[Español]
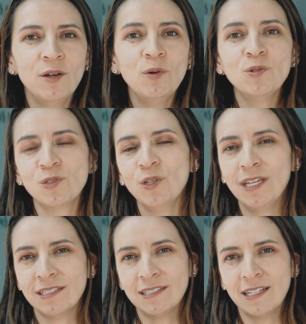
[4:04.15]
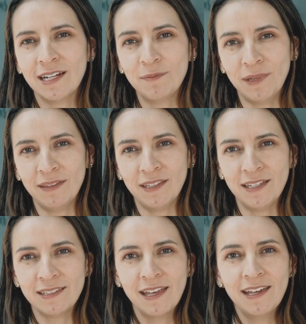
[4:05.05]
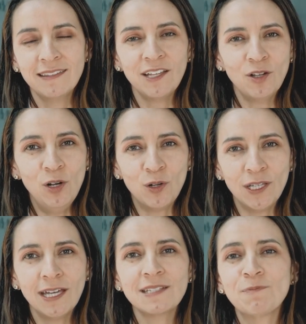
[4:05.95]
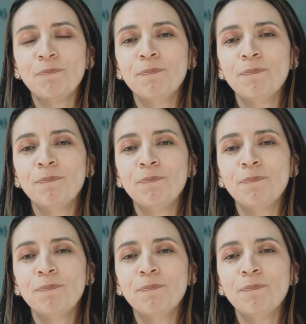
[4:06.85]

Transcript: uso de esas herramientas tecnológicas